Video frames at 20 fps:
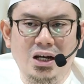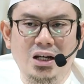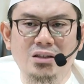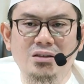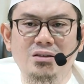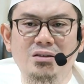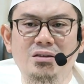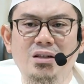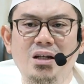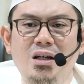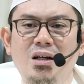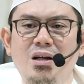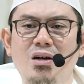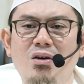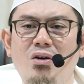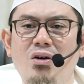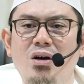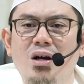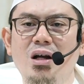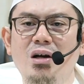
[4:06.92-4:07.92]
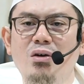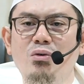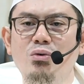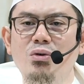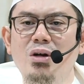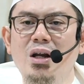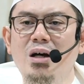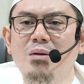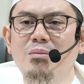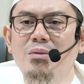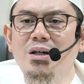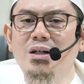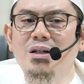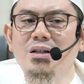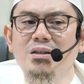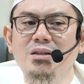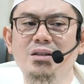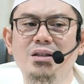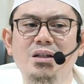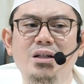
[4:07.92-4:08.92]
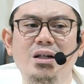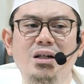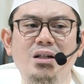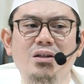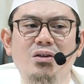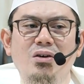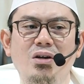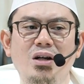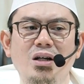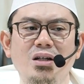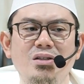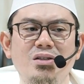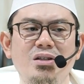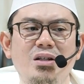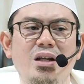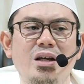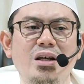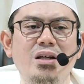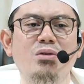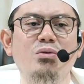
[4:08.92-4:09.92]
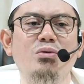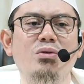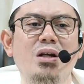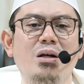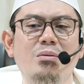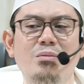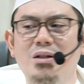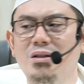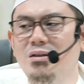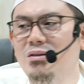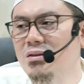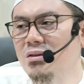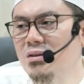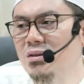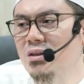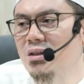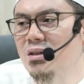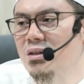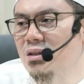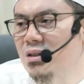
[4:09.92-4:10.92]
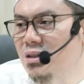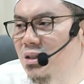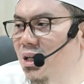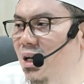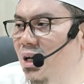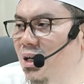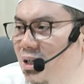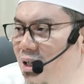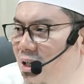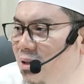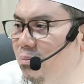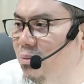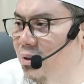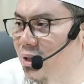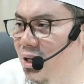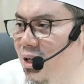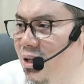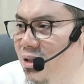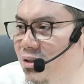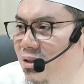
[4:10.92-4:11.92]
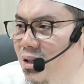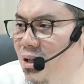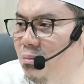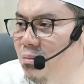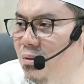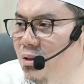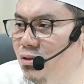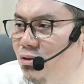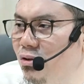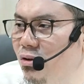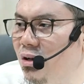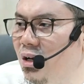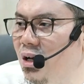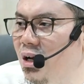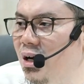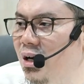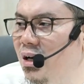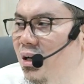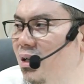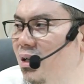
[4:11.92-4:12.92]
antara orang ulama dengan orang selain ulama. Tidak akan pernah sama seorang